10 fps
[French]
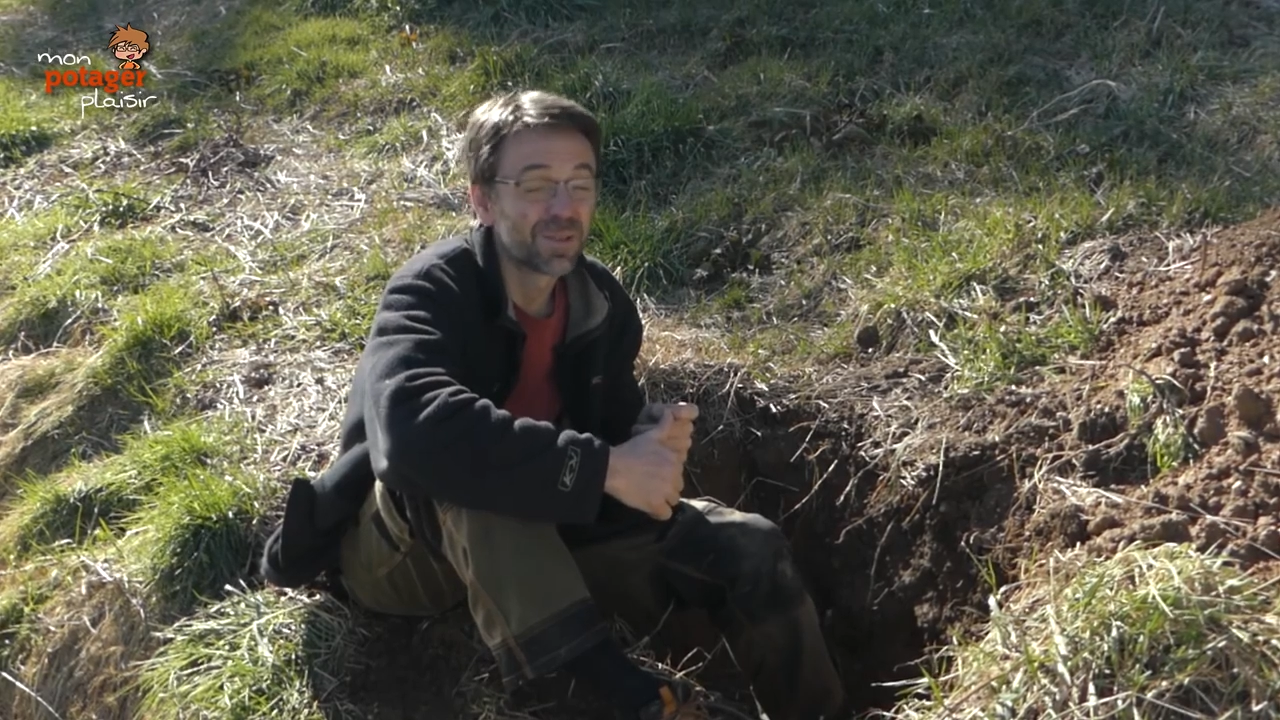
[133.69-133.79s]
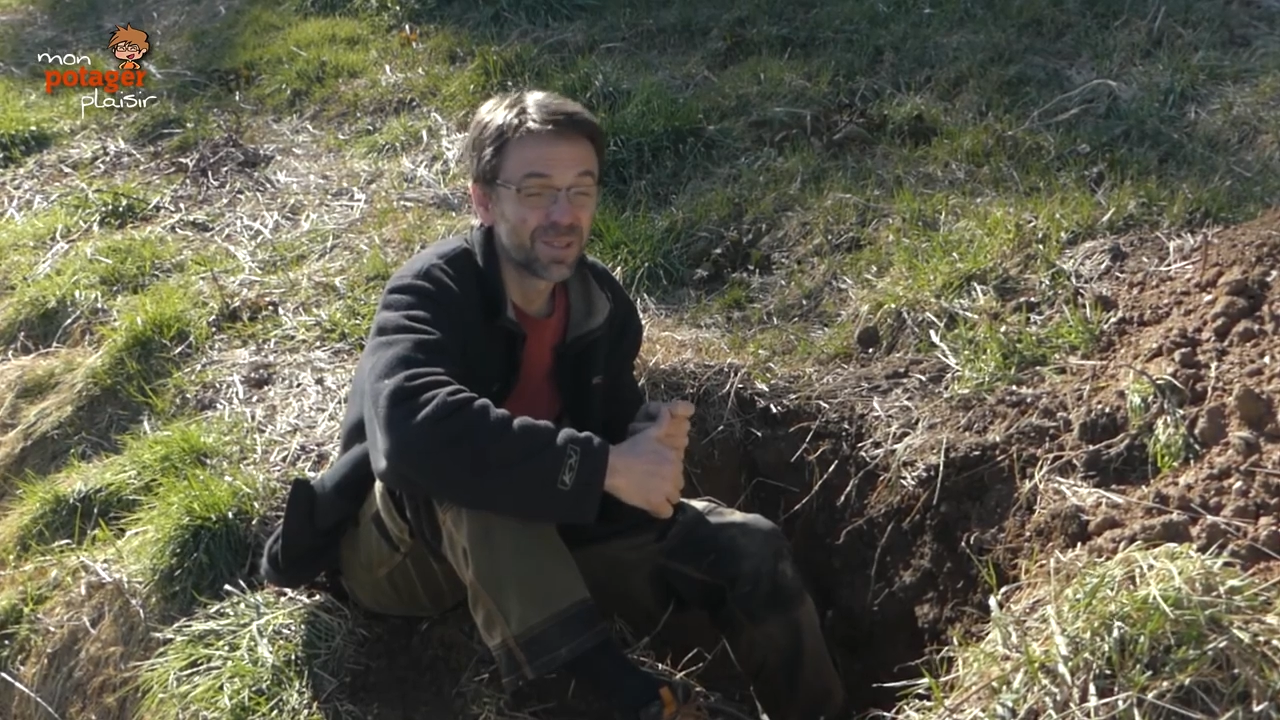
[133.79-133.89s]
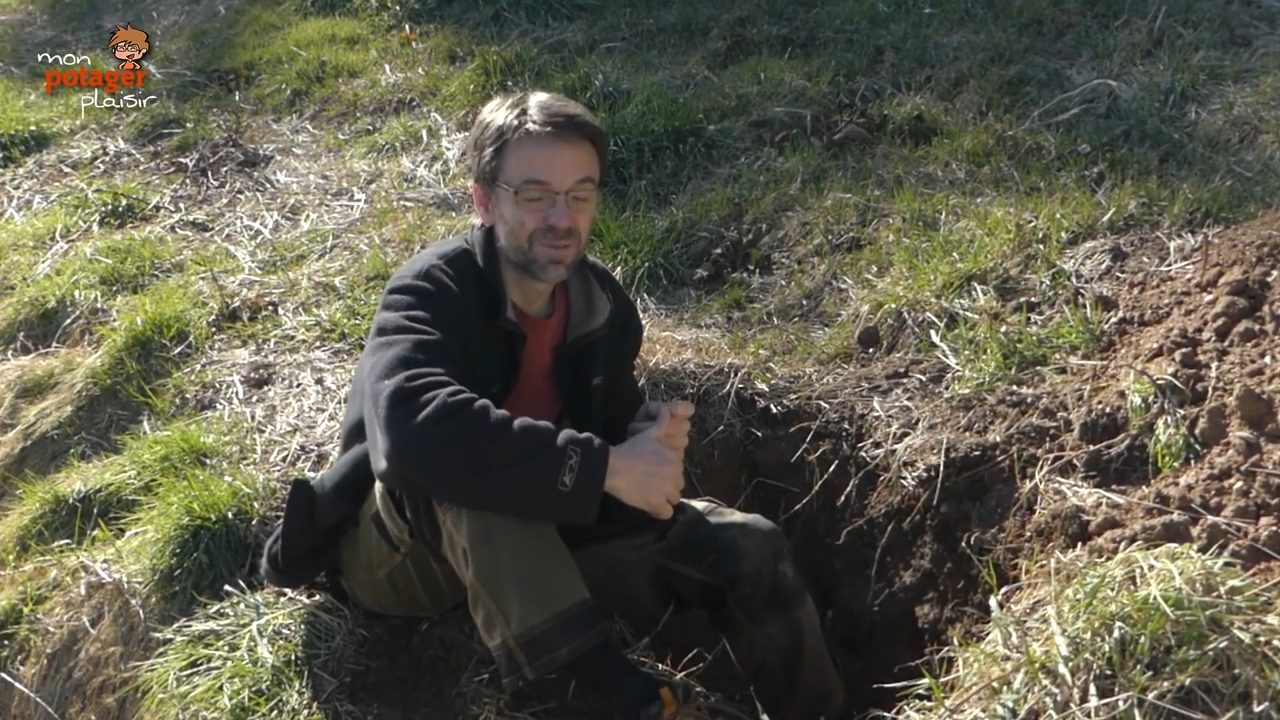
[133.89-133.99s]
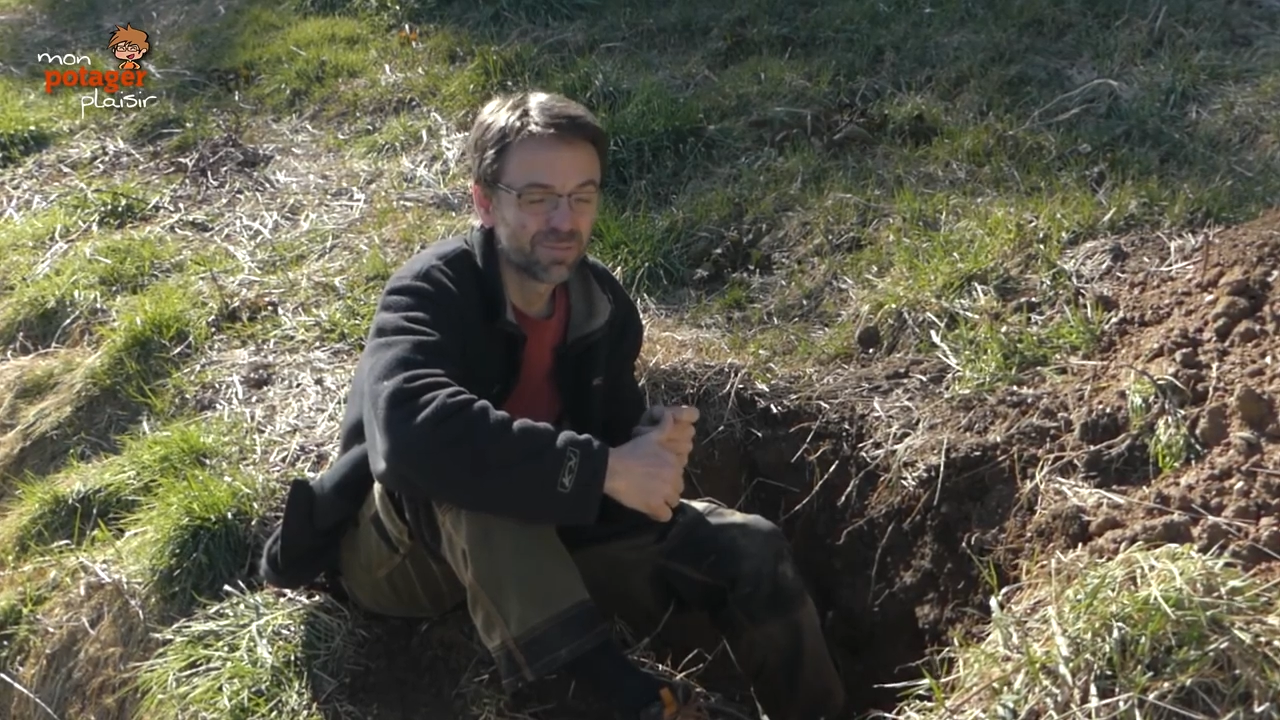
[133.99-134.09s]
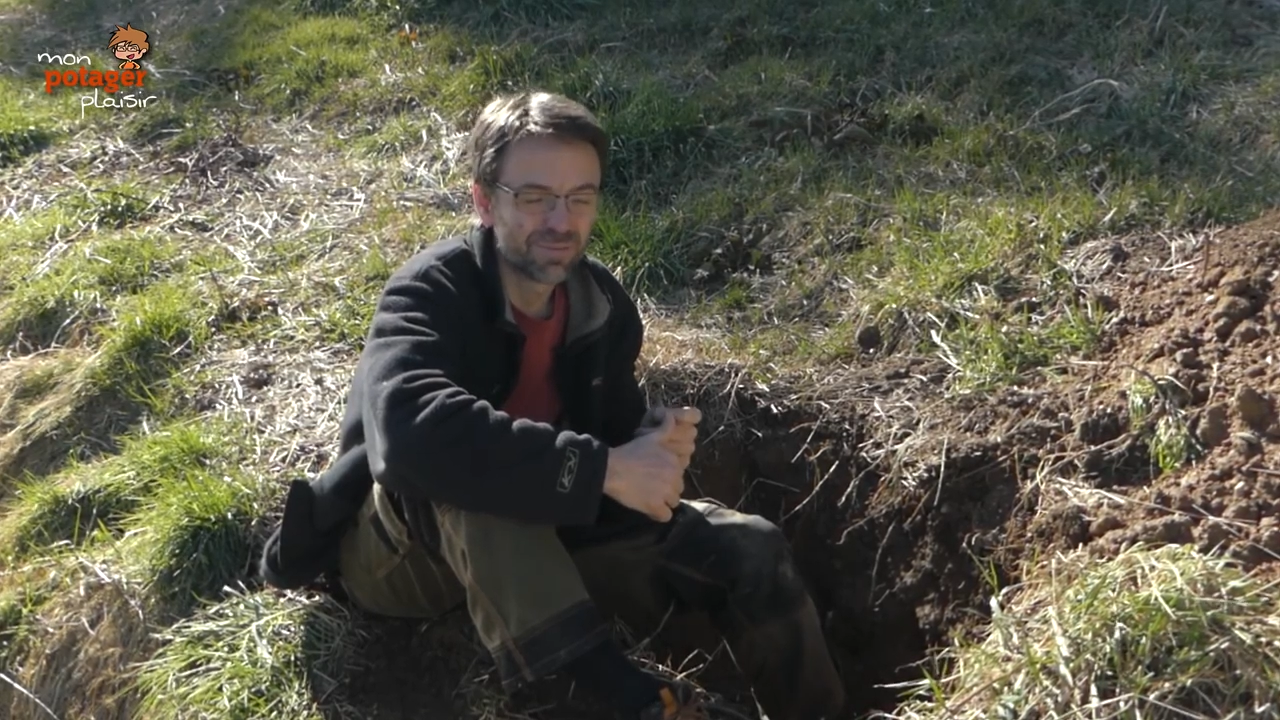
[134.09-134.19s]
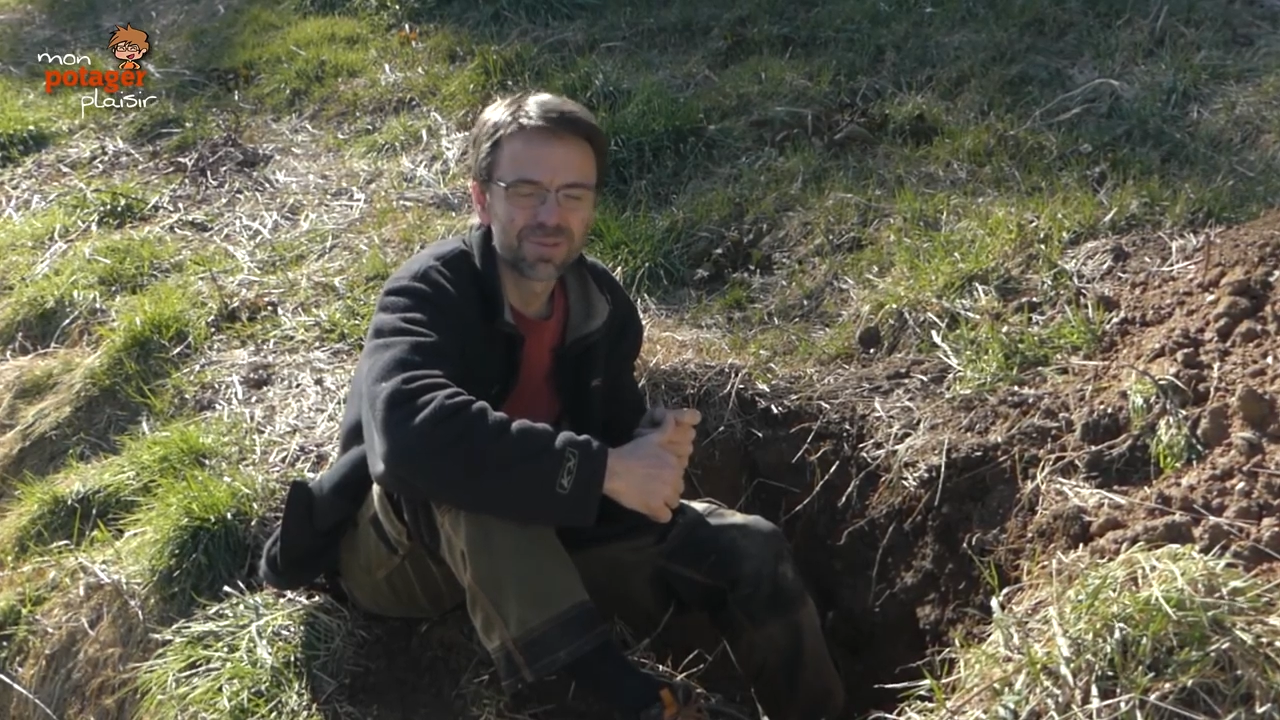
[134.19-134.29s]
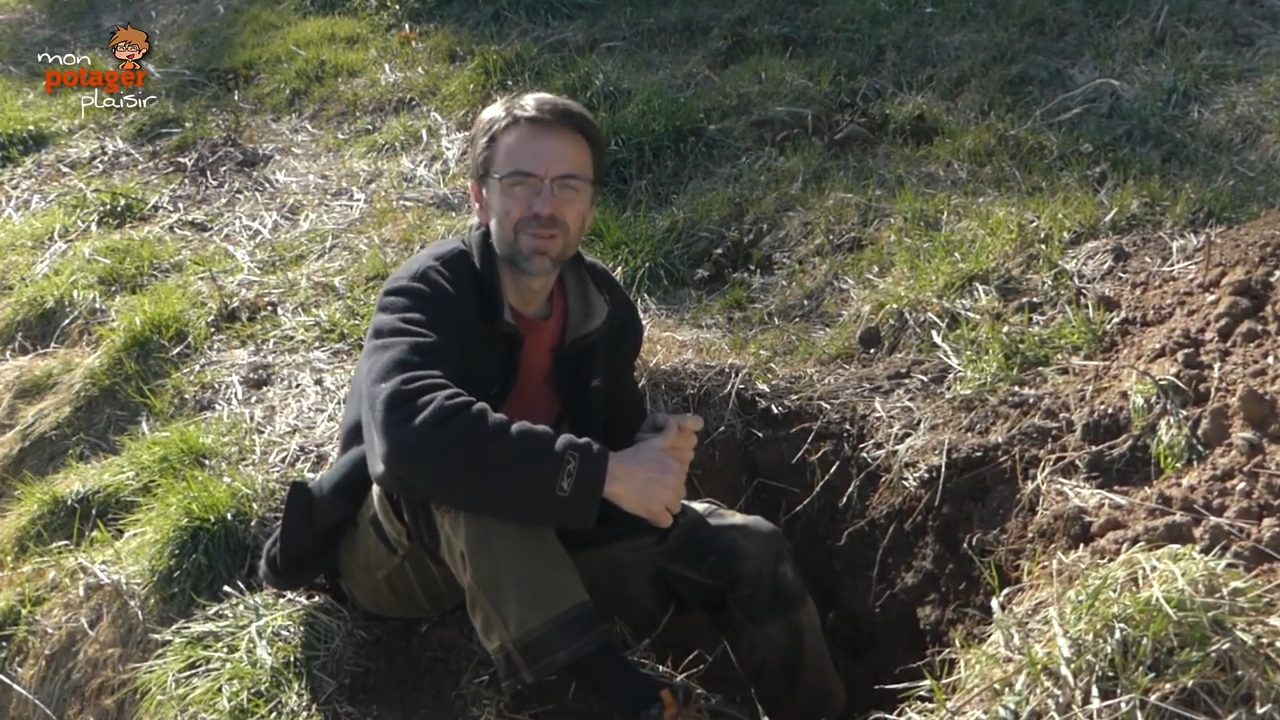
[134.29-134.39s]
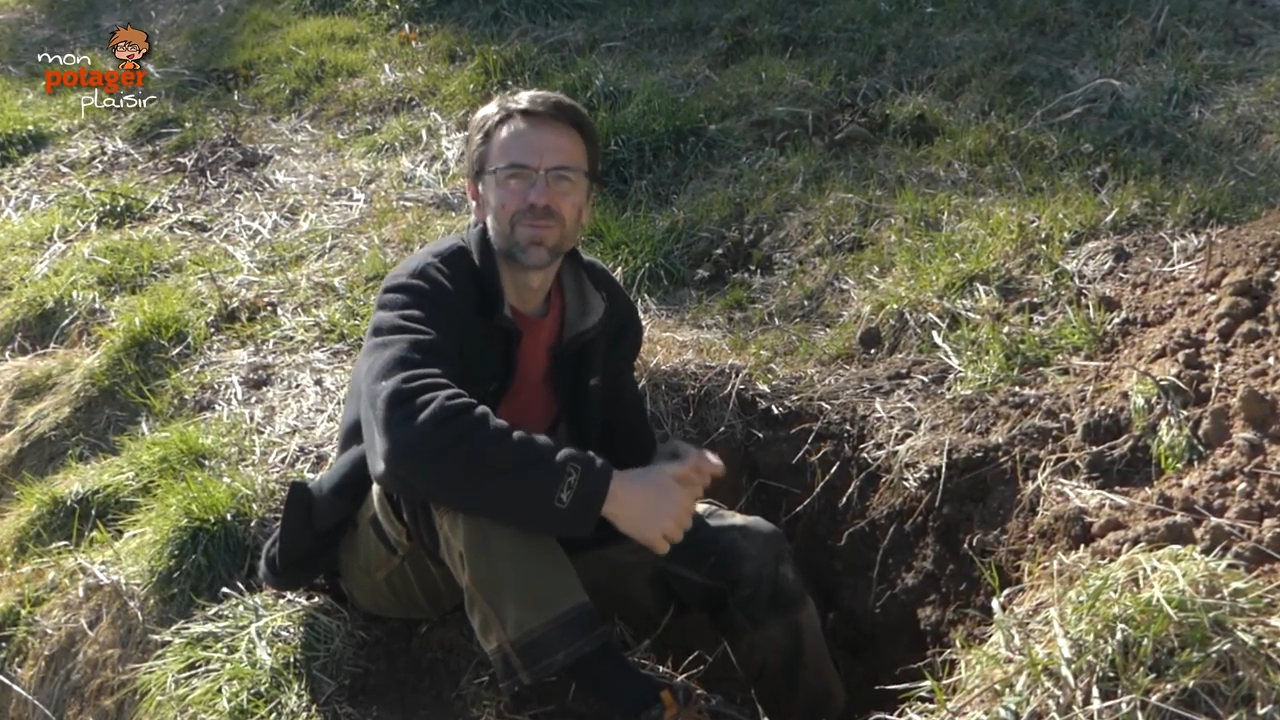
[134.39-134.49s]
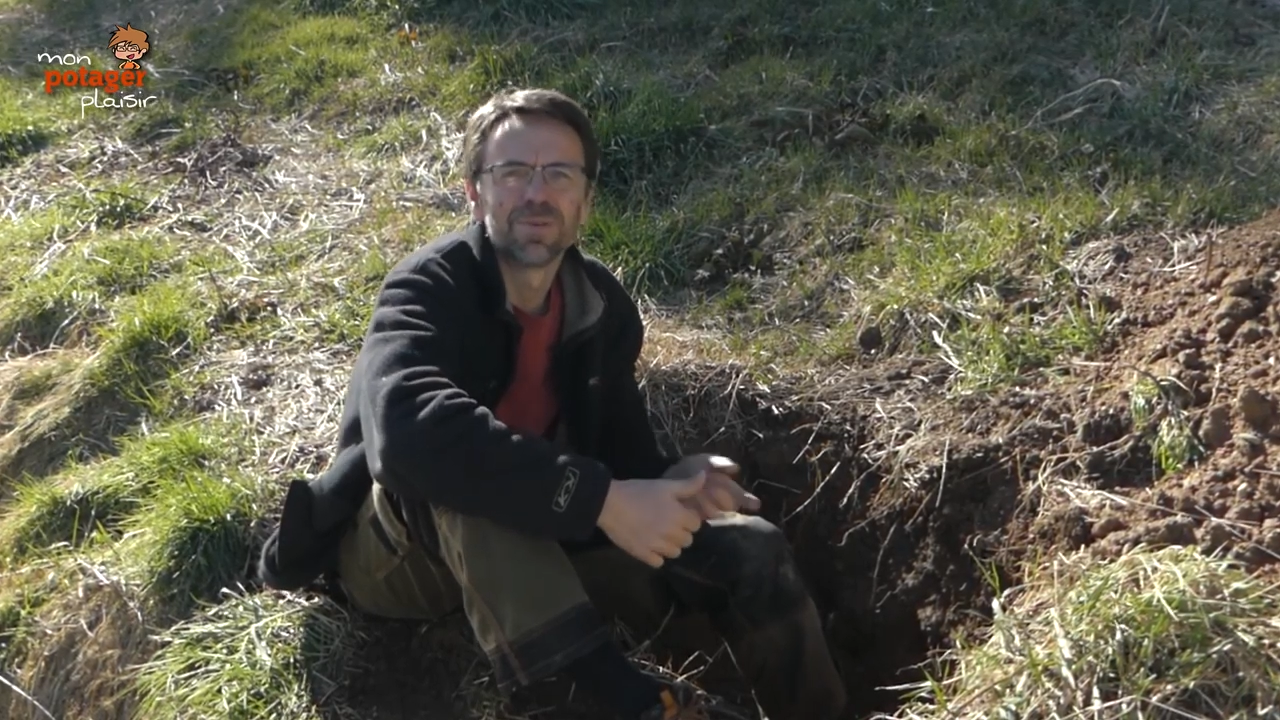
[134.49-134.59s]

C'est non,